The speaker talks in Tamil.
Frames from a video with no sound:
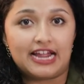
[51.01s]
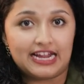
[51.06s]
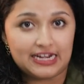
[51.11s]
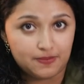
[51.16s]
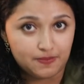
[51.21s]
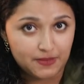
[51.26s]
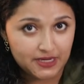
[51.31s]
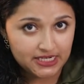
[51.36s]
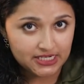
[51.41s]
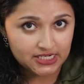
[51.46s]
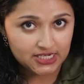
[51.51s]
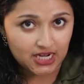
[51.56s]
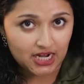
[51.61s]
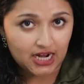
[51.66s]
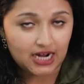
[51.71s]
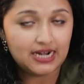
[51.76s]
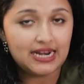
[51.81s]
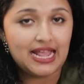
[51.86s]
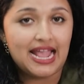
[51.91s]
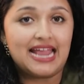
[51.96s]
அட்மிட்
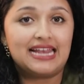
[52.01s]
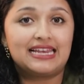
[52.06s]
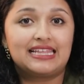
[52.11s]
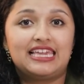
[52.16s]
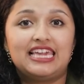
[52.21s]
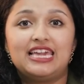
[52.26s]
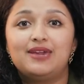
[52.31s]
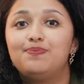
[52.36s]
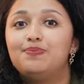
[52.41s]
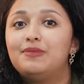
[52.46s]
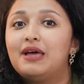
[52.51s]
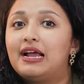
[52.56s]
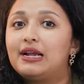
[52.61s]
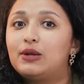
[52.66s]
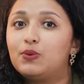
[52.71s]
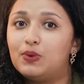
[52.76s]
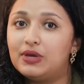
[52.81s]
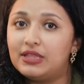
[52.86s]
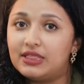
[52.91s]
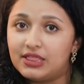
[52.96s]
card அண்ட் கீப்
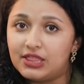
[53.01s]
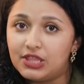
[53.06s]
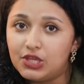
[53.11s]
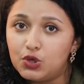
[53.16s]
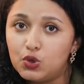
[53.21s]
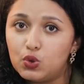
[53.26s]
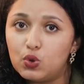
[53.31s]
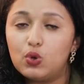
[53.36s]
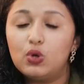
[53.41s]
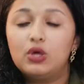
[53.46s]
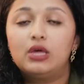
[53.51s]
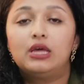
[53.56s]
தட் வித் யூ